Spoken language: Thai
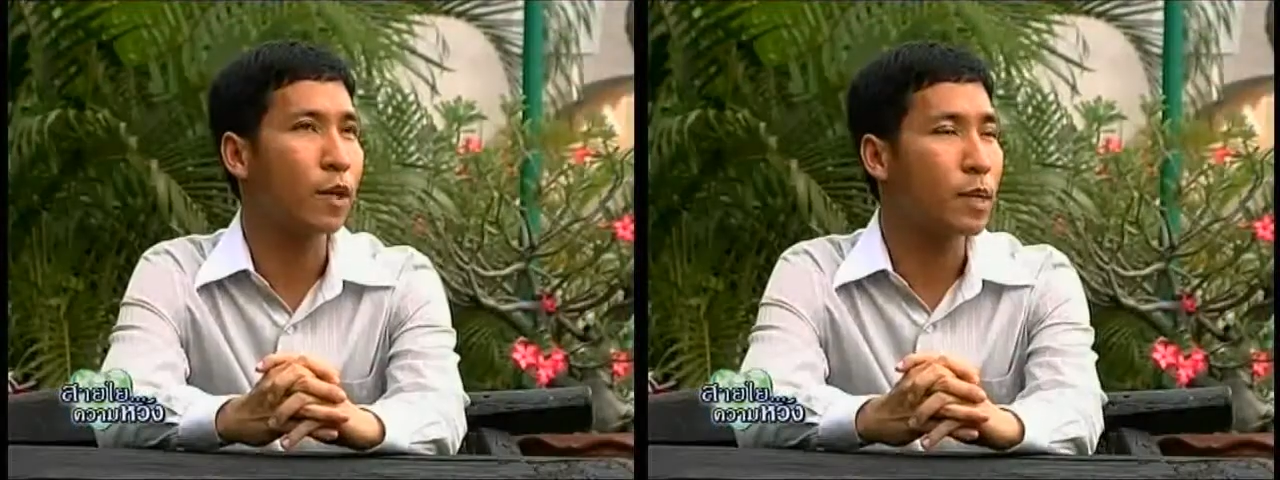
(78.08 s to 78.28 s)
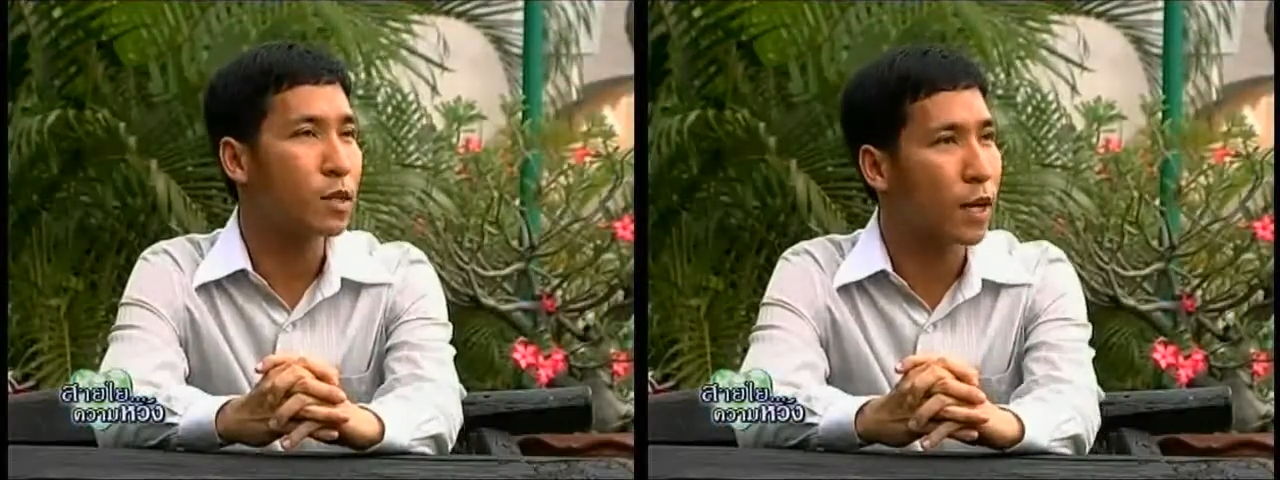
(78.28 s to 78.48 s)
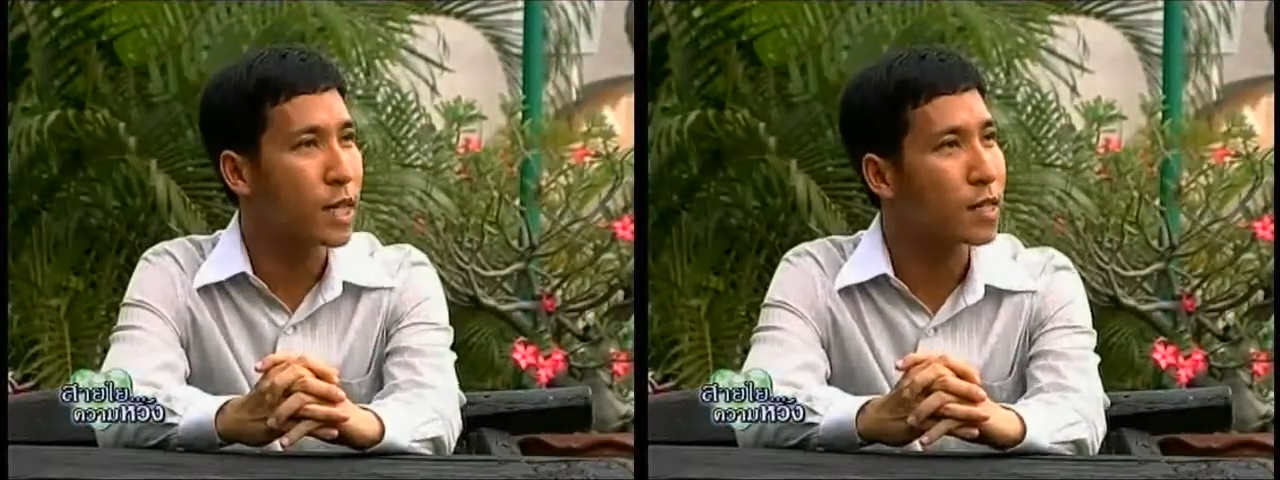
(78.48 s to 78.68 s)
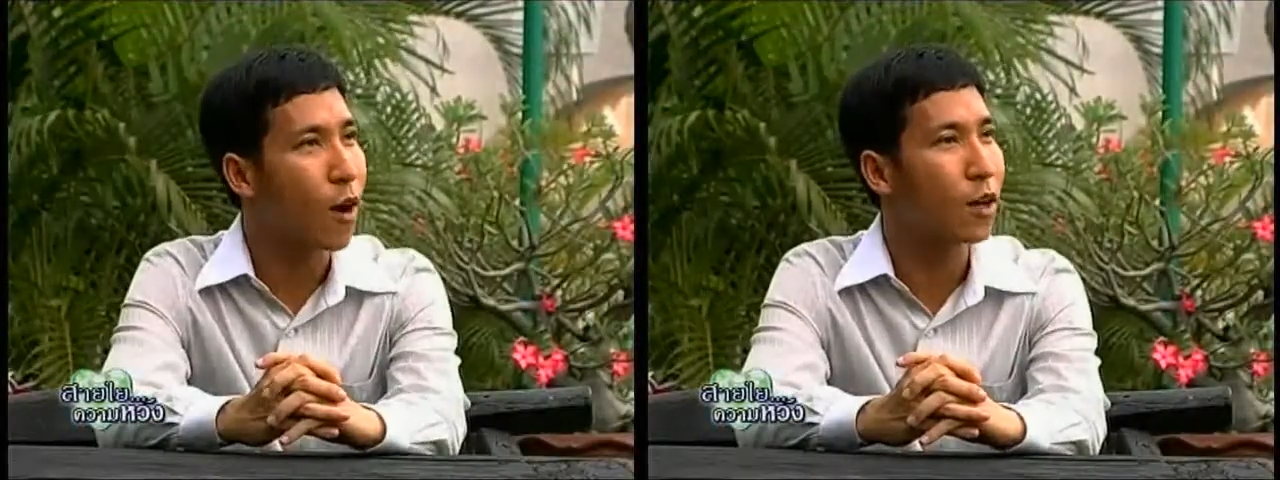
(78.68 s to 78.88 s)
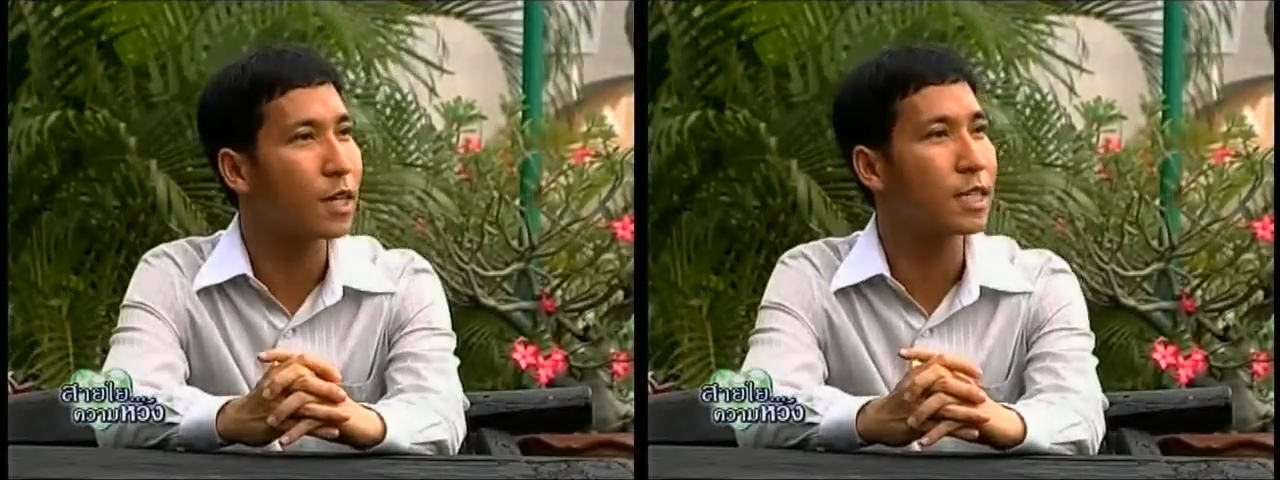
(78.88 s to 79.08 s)
วัตถุประสงค์ที่
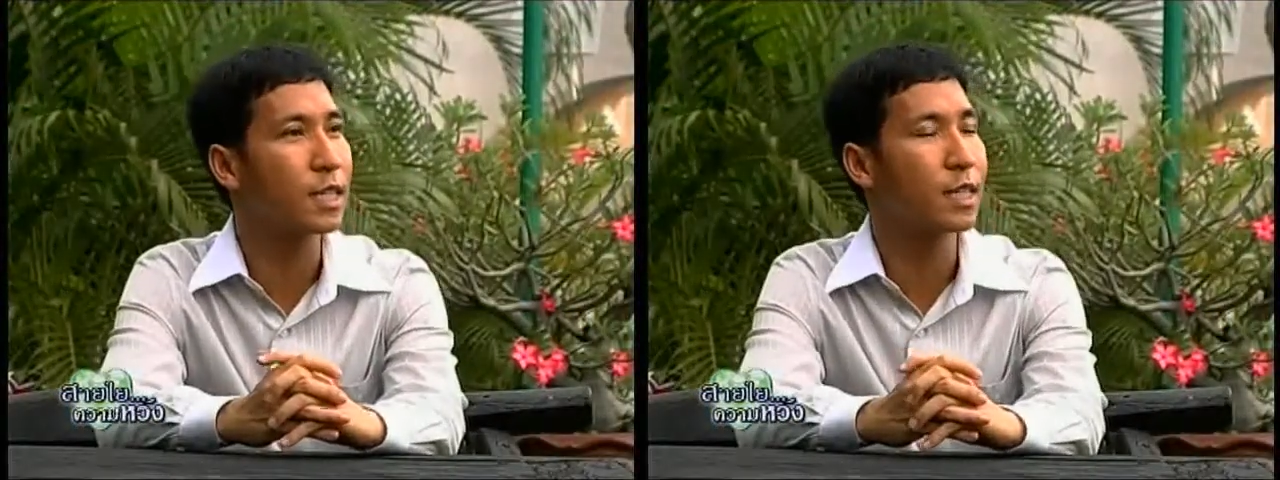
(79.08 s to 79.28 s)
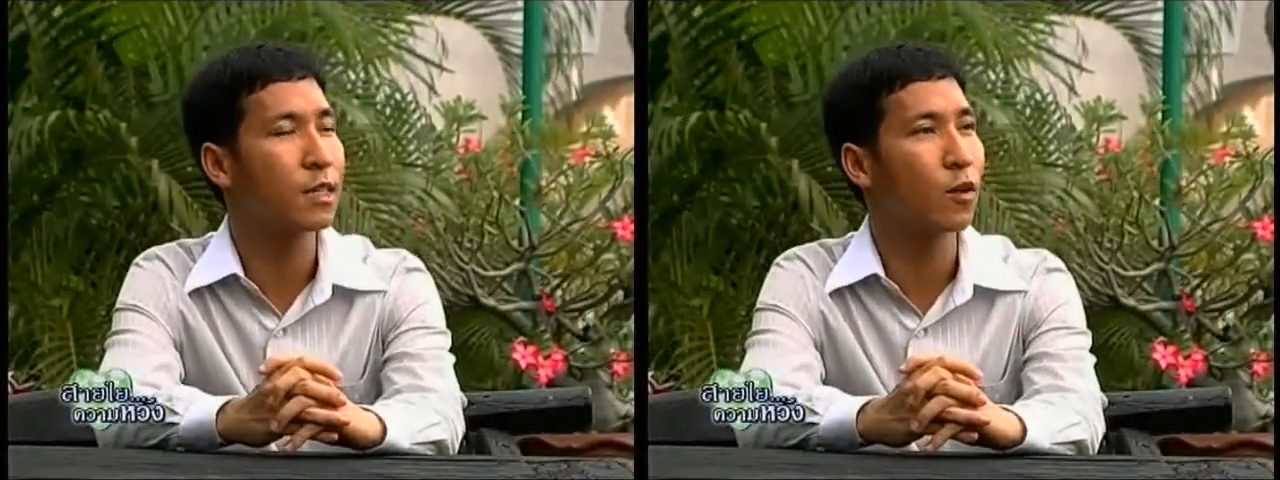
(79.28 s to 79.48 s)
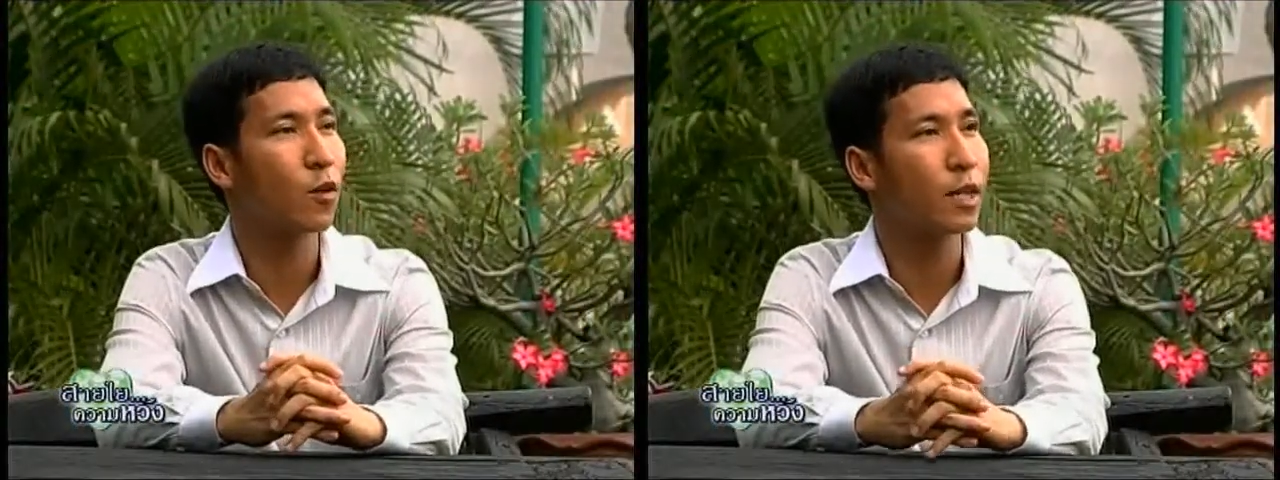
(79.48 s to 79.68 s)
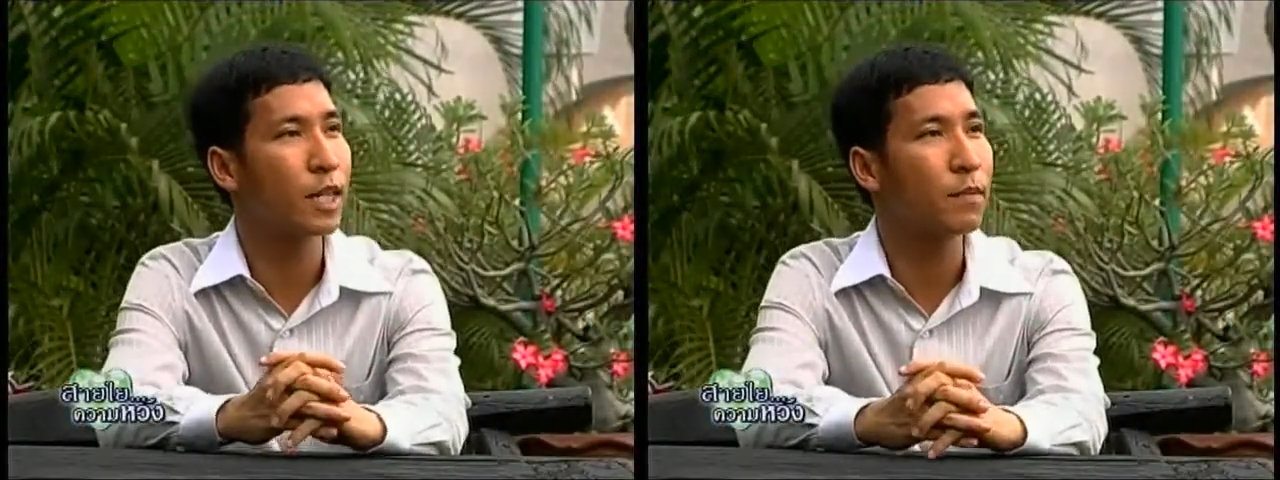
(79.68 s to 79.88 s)
2 ก็คือ คน